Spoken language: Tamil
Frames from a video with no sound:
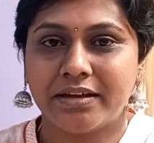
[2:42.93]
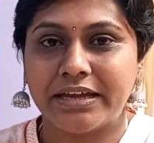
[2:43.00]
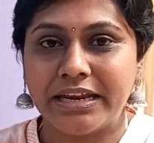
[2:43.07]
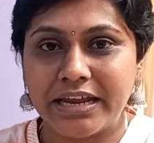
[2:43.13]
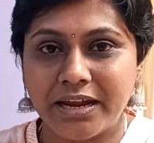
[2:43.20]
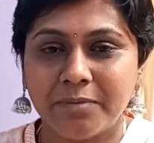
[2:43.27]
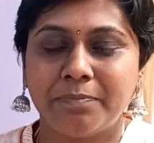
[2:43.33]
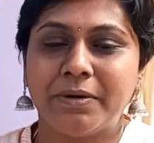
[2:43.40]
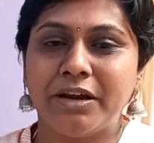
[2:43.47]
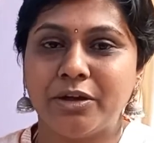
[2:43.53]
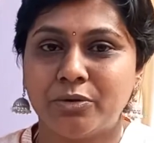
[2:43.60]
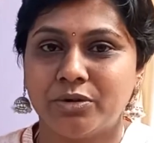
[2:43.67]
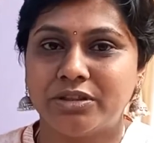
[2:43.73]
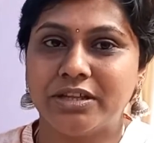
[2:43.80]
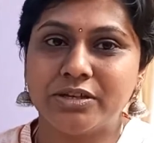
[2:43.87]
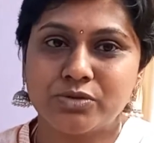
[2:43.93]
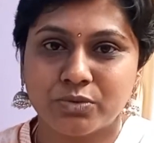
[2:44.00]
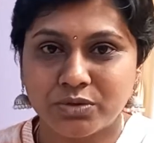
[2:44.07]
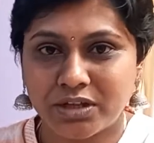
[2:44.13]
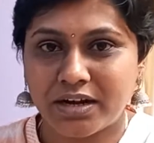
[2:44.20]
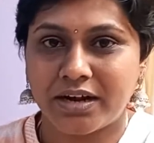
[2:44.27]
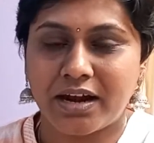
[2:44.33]
க்ரியேட் பண்ணி கொடுத்த
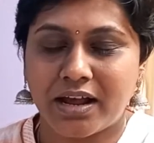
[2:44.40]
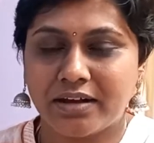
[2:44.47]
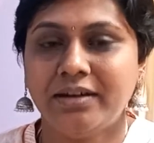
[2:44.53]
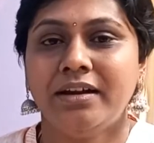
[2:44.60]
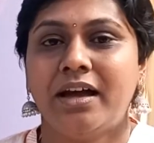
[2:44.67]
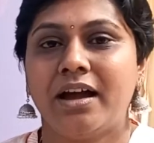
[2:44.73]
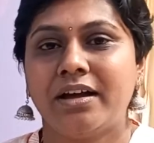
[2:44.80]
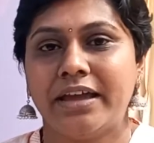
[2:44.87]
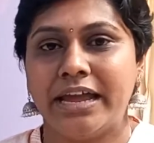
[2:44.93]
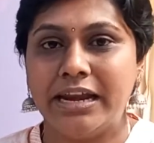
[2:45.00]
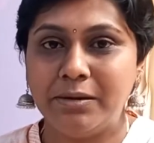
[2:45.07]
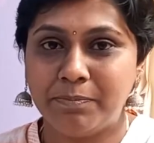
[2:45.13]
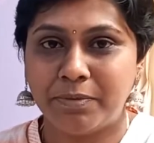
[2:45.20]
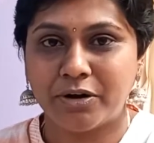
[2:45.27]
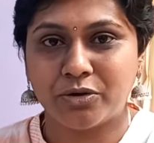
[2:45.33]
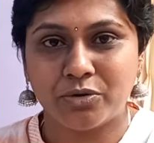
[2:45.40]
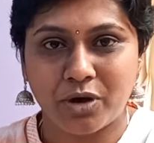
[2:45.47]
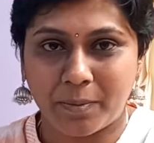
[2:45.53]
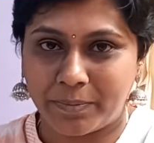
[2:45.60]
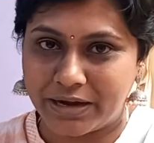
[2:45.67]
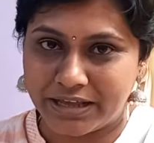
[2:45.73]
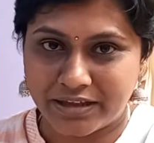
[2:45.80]
சுந்தர் அண்ணாக்கு நாங்கள் ஹெல்ப்
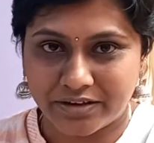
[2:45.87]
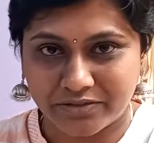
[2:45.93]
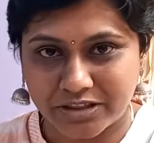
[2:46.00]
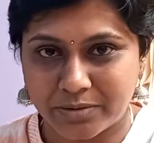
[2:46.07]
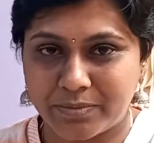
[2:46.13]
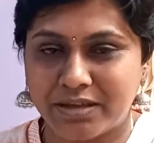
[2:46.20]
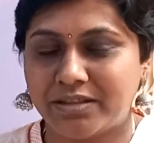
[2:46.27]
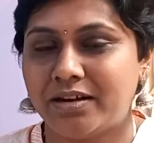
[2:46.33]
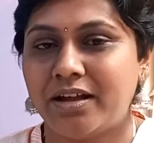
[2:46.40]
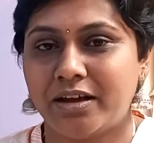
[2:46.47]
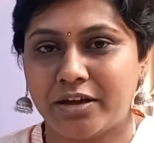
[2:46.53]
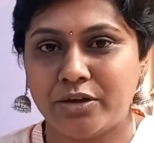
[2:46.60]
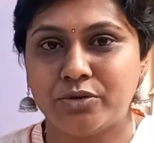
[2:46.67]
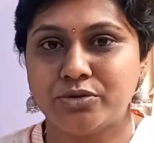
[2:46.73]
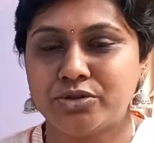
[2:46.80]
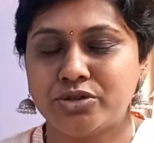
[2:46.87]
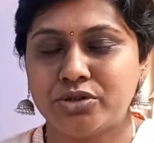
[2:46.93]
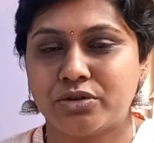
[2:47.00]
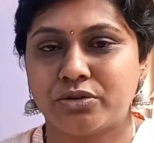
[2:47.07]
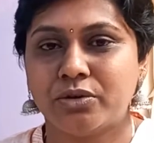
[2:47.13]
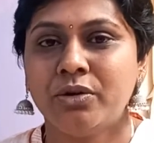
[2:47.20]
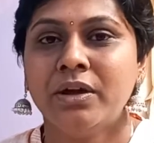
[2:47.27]
பண்ணணும் அப்படிங்கிற விதமாக தான் நாங்கள்
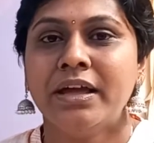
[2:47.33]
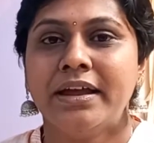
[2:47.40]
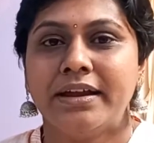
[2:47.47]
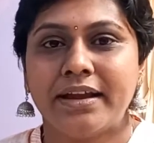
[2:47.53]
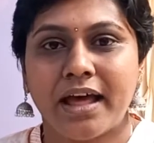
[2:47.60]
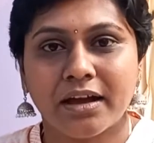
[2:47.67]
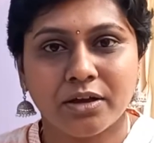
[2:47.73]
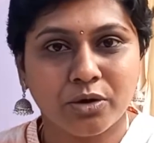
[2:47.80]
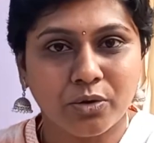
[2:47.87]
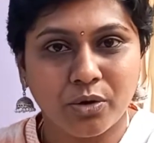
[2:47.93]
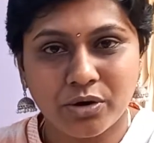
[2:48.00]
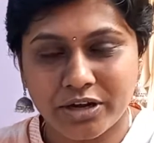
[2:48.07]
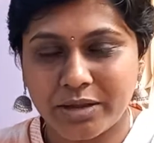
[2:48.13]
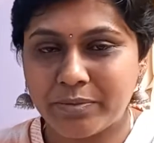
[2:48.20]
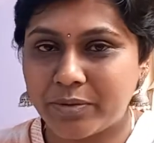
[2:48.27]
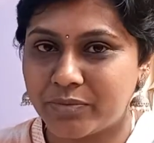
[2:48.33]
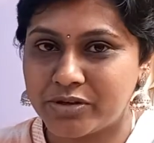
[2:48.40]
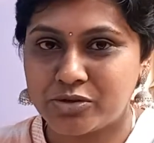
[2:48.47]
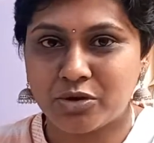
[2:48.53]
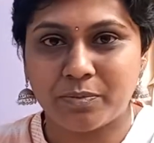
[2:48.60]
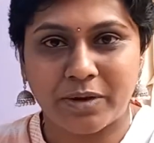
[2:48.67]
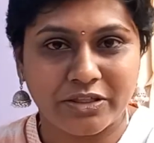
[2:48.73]
யோசிச்சிருந்தோம் நாங்கள் கோர்ட்டி
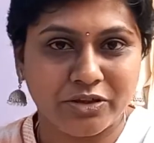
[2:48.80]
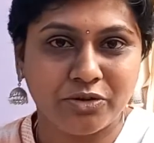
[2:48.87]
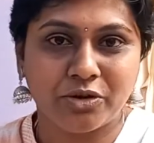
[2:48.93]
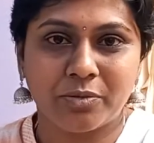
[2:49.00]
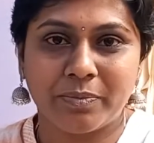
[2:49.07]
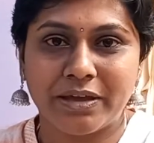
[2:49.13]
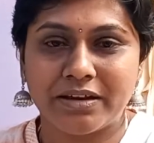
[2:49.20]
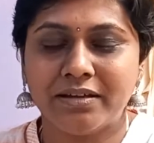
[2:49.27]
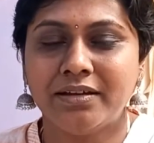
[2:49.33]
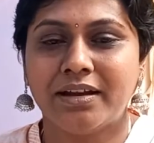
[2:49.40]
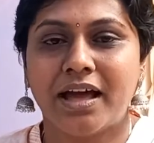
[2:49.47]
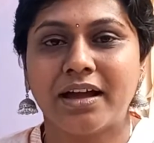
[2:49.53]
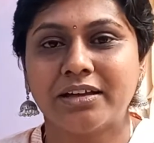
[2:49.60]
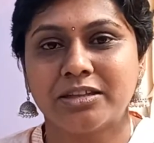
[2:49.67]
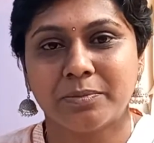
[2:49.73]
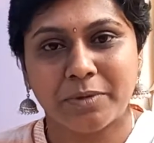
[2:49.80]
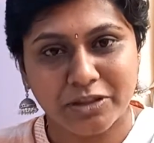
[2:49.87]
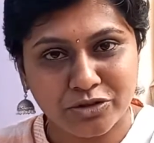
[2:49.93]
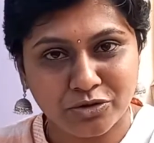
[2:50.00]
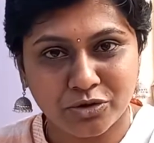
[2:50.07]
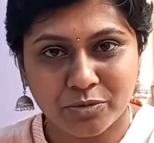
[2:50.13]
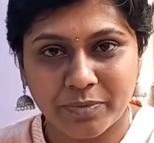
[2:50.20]
மெம்பர்ஸ் ஒரு பதினோரு பேர் நாங்கள் அந்த
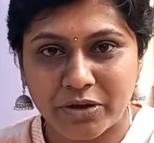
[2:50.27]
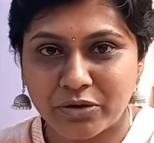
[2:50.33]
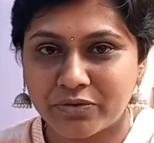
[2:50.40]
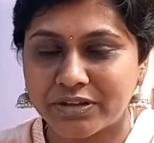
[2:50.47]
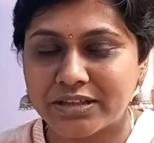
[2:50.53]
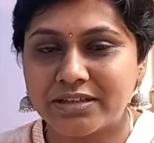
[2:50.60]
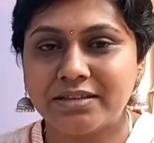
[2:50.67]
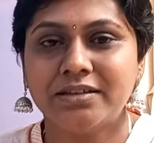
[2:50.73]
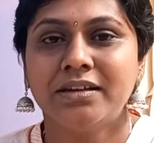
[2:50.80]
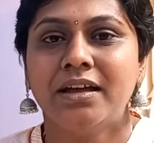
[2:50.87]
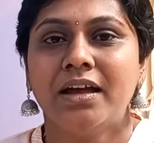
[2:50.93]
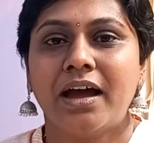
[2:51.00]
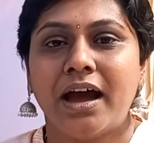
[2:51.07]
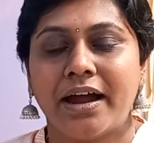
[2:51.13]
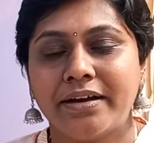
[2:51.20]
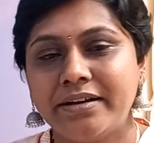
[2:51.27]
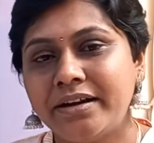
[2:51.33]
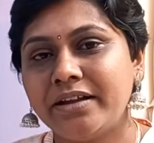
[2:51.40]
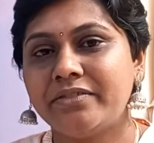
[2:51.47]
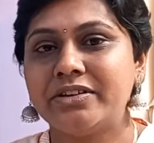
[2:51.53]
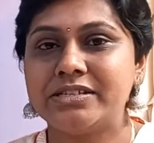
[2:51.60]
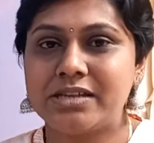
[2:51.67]
பதினோரு பேரும் வந்துட்டு
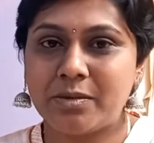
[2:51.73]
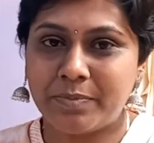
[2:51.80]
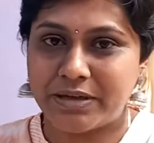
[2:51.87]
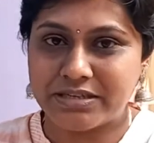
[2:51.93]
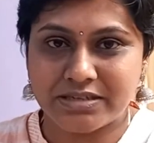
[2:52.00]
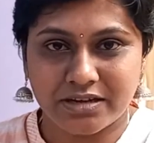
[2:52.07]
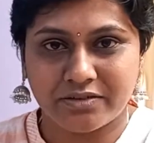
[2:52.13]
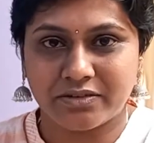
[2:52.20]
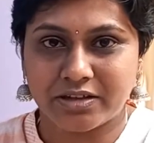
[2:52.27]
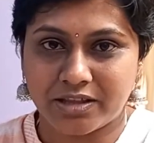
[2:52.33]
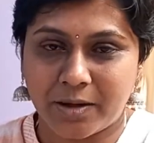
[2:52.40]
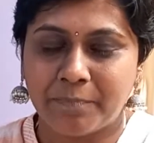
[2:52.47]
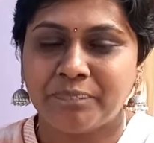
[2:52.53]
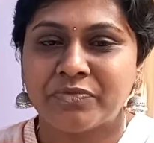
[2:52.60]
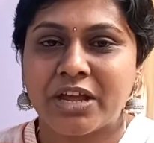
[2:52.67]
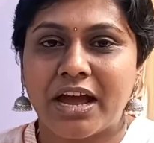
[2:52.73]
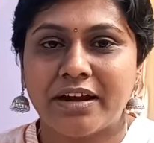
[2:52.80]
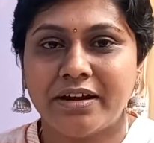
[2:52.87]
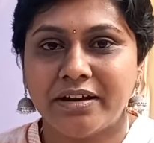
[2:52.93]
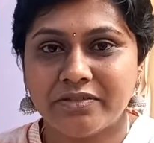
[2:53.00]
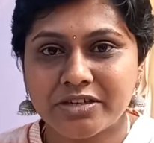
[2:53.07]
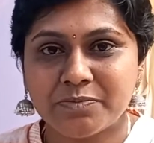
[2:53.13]
ஹண்ட்ரட் ஹவர்ஸில் பேசினவங்க தான்
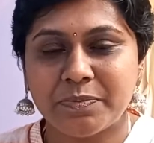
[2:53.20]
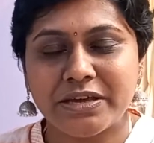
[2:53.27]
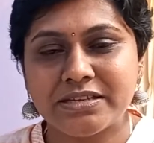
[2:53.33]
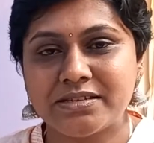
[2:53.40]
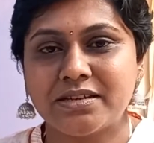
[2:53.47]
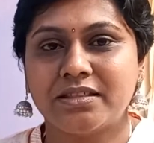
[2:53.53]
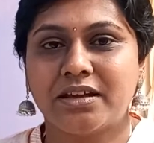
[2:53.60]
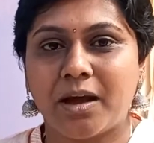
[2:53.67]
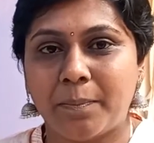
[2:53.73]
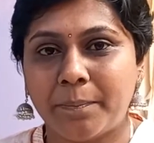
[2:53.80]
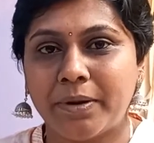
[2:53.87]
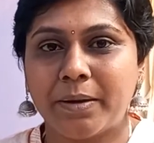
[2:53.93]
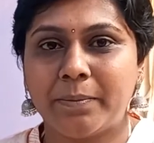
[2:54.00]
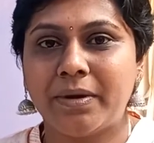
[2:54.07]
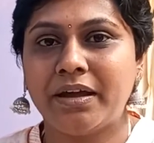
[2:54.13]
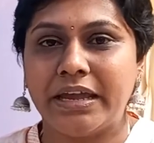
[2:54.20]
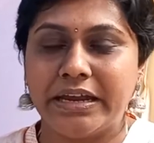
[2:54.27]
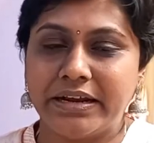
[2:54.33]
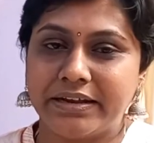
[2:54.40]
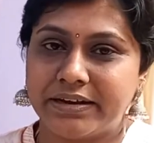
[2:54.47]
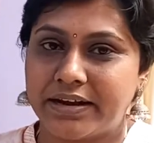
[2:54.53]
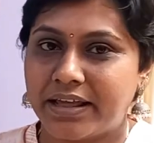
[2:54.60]
ஹண்ட்ரட் ஹவர்ஸ் பேசினதுக்கு அப்புறமா
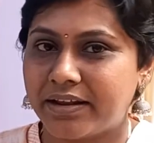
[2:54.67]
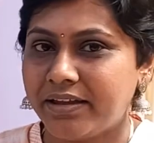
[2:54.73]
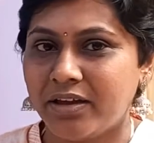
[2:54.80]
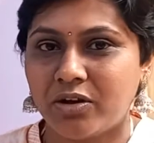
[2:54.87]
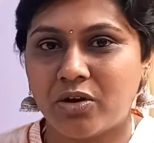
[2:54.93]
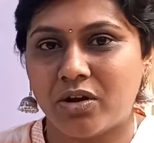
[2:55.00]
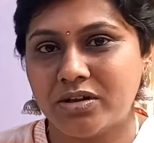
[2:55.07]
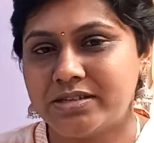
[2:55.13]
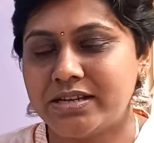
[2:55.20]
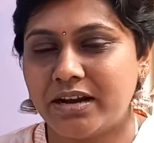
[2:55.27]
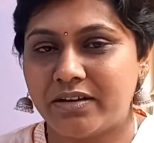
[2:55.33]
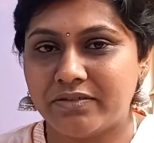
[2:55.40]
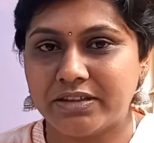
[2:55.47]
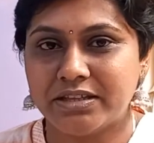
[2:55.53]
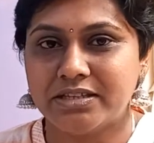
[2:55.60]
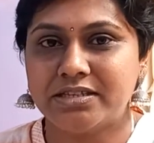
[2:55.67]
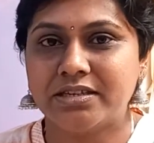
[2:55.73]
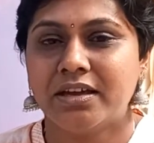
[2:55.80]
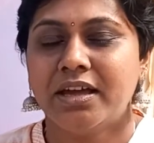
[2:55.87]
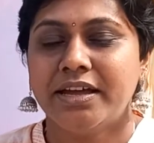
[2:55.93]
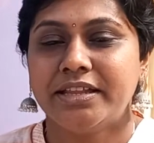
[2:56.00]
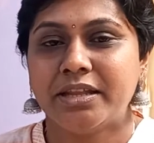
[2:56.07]
எங்களுக்கு நிறைய கால்ஸ் எல்லாம் வந்துச்சு
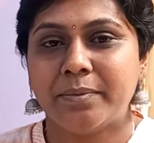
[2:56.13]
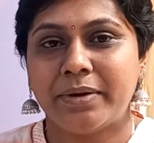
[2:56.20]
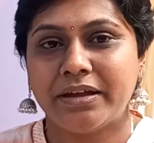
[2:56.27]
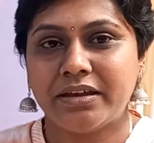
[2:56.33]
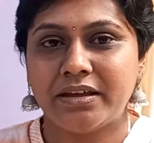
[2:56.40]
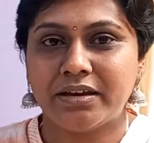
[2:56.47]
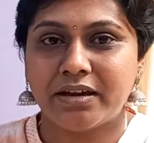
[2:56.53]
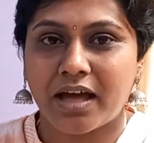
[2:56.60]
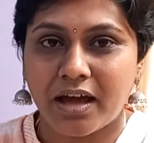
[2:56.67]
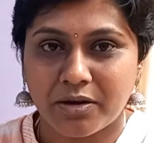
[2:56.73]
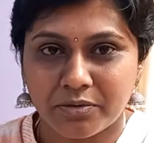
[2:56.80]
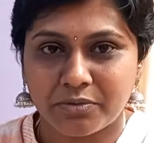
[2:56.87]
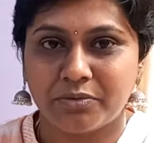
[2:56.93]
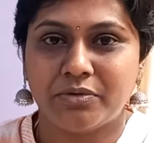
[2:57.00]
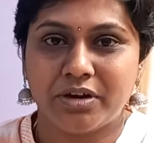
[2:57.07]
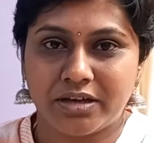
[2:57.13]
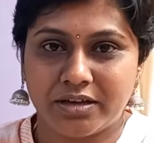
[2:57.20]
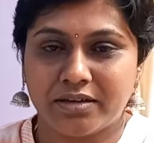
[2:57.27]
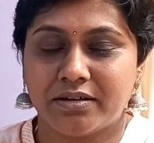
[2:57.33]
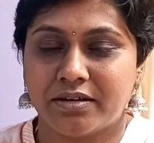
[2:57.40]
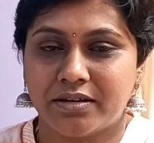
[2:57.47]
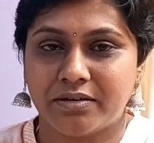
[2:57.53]
இந்த மாதிரி நான்
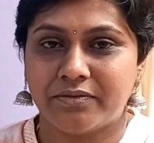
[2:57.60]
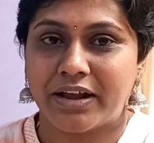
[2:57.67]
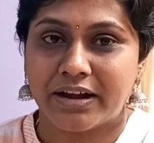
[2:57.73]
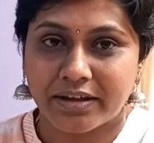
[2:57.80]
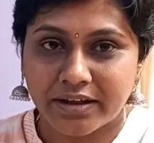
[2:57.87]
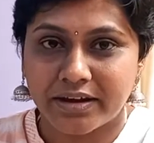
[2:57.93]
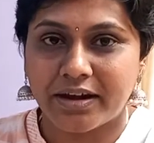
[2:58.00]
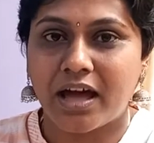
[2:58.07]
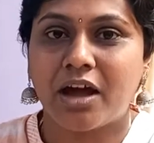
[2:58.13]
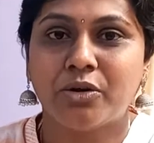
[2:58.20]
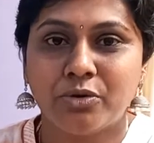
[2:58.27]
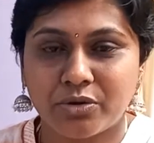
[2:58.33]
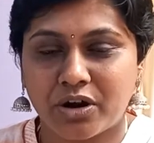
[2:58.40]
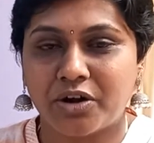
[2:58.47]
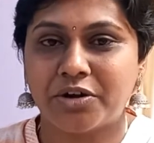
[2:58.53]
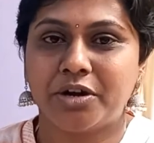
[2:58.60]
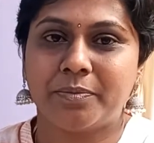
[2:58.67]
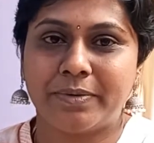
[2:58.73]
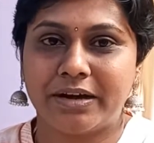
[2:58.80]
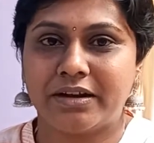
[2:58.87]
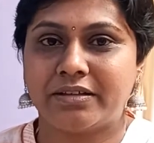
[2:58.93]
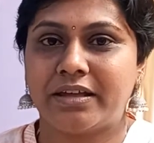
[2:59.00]
உங்களுக்கு வரேங்க நானும் ஒரு
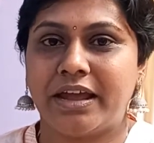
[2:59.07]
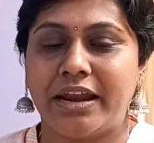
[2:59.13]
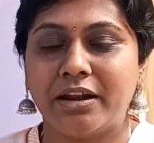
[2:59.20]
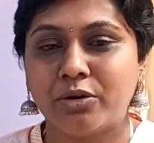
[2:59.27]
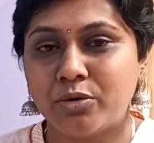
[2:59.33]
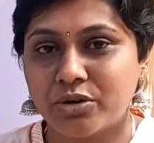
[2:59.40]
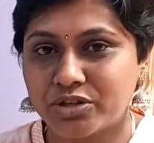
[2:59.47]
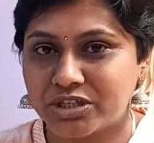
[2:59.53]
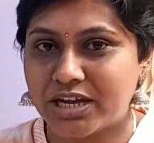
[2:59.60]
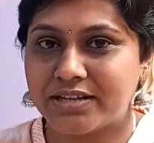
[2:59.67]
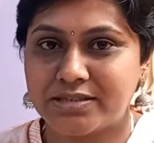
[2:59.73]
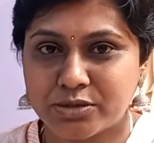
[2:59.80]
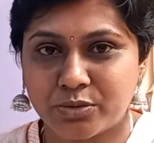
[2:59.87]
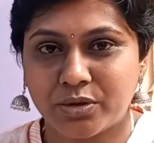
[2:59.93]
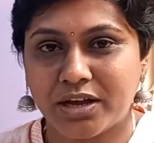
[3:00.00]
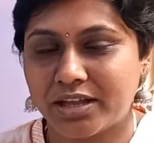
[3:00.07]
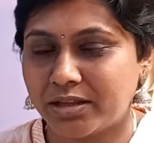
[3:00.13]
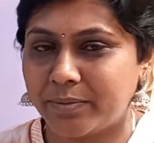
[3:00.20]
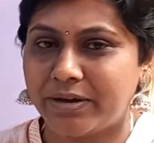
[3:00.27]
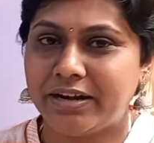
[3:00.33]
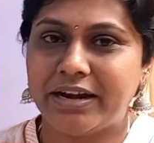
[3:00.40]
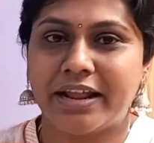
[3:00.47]
ஆண்டர்பனர் தான் எனக்கு ஒரு சான்ஸ் கொடுங்க
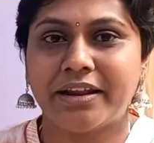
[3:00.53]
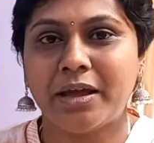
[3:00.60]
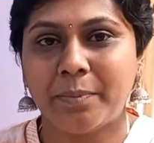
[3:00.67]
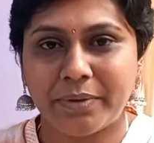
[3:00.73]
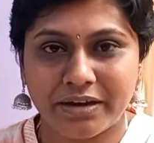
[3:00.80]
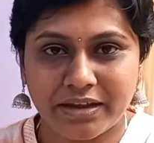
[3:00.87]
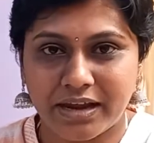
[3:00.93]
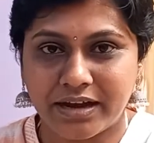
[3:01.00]
அந்த மாதிரி நிறைய பேர்